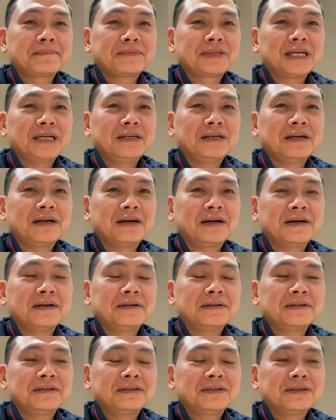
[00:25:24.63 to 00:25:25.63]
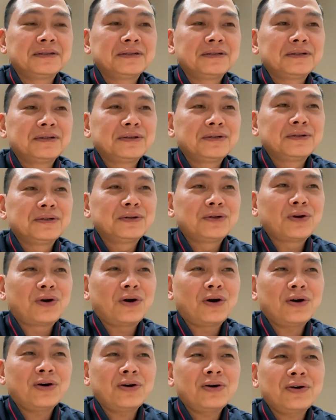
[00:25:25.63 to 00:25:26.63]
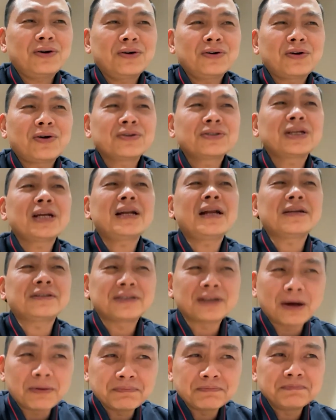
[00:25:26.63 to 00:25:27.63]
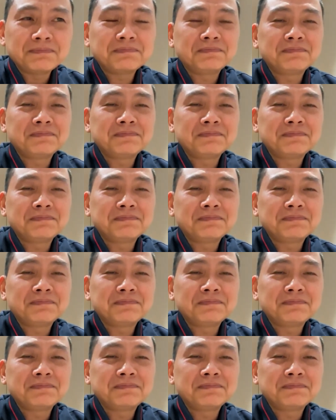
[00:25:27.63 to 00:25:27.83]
thì nó rất là rộng.